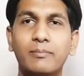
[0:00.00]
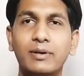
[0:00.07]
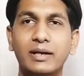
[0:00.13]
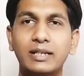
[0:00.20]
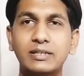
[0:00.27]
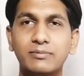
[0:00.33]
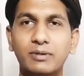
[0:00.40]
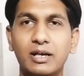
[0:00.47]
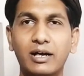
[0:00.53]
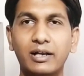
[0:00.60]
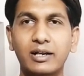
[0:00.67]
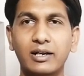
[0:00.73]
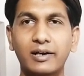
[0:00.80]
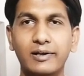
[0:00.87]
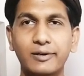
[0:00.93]
पर जब
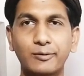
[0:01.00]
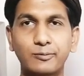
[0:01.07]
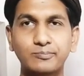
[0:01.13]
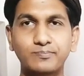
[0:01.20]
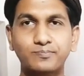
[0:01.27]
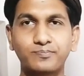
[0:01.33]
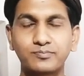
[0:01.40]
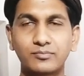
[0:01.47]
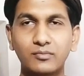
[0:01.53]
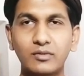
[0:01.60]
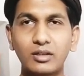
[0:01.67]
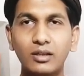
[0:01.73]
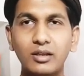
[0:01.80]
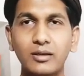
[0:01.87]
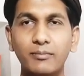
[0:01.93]
खाना खा रहे
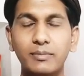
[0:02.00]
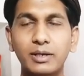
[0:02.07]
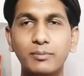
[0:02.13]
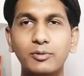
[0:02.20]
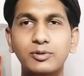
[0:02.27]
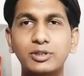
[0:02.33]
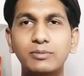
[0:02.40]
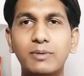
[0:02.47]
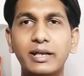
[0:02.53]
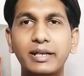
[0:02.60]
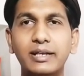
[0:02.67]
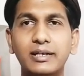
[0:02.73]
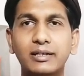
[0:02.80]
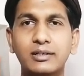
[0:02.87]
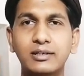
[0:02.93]
हो मैंने बहुत सी
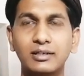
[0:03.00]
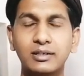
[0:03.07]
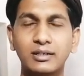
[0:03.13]
बार एक